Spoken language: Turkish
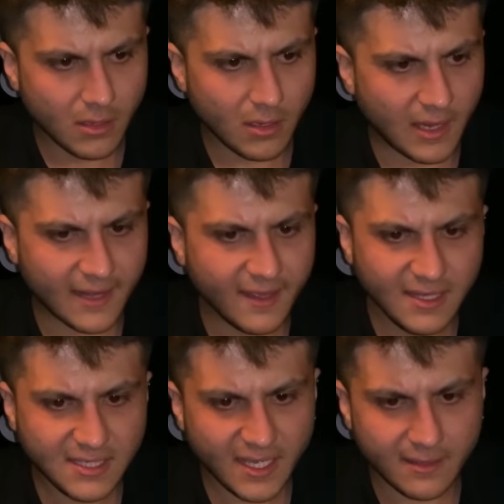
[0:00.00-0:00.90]

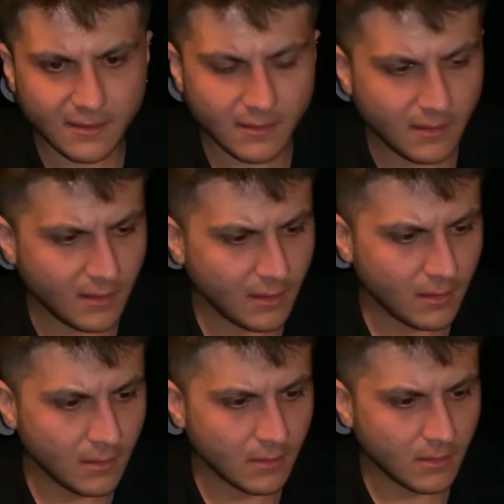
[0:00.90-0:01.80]
Arkadaşlar
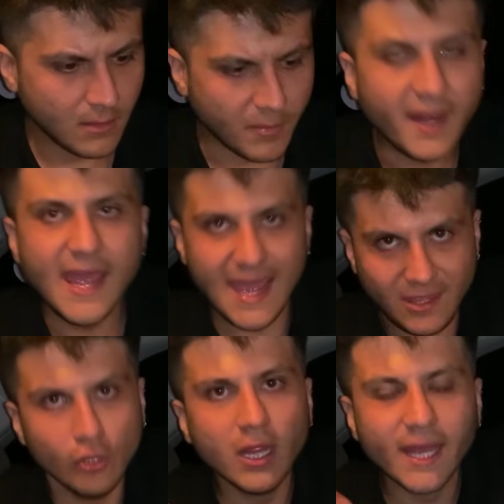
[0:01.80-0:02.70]
bana
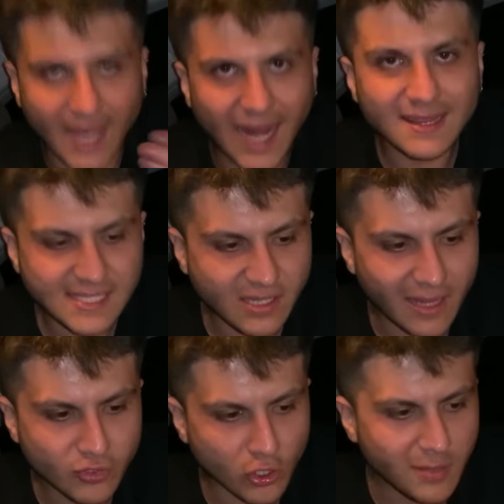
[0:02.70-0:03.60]
hediye olarak hard disk
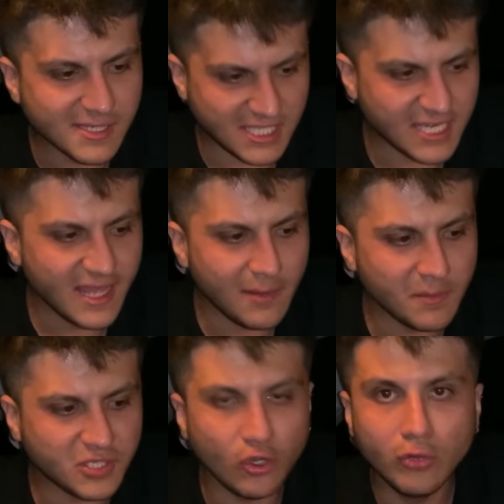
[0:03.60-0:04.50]
almış olamaz. İçinde
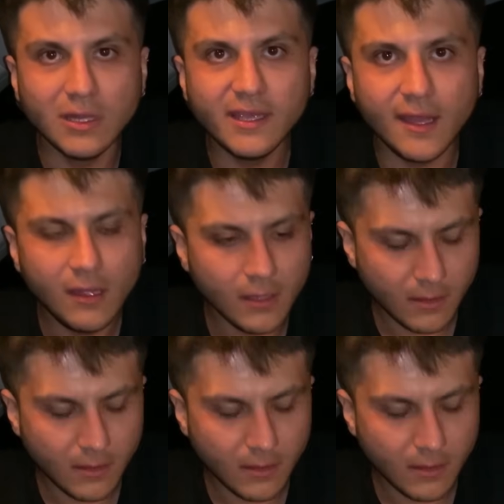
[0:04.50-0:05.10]
elbet bir şey olmalı ya.